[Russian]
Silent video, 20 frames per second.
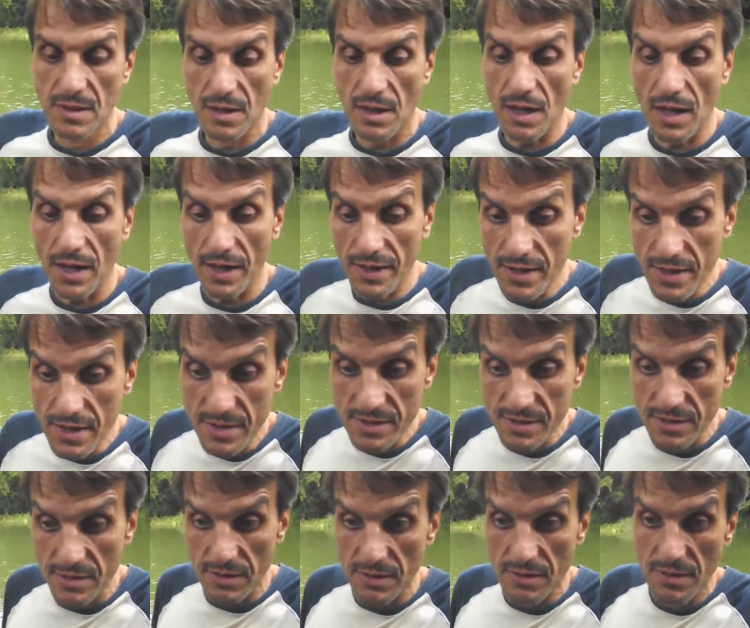А
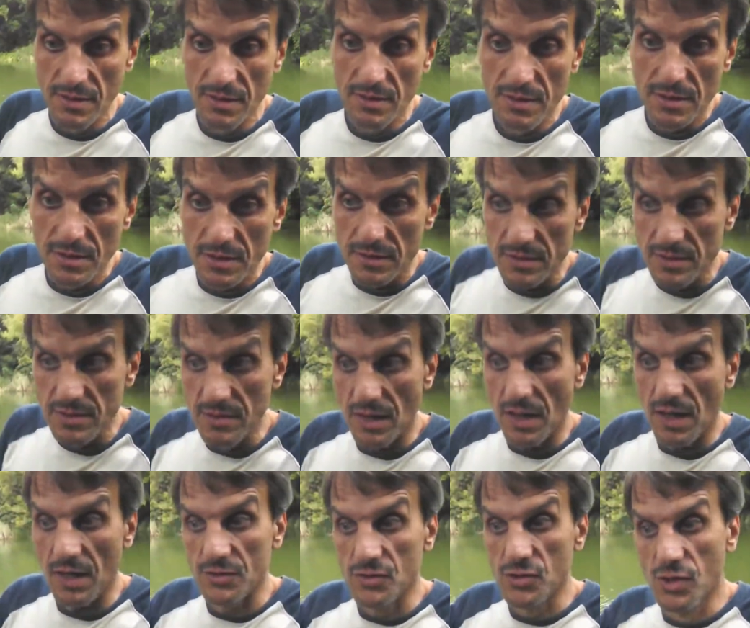эти за
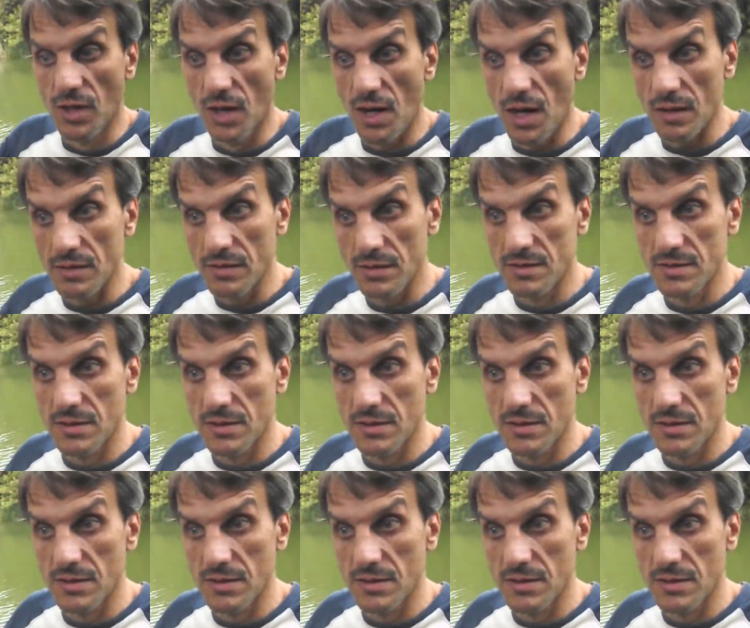откаты,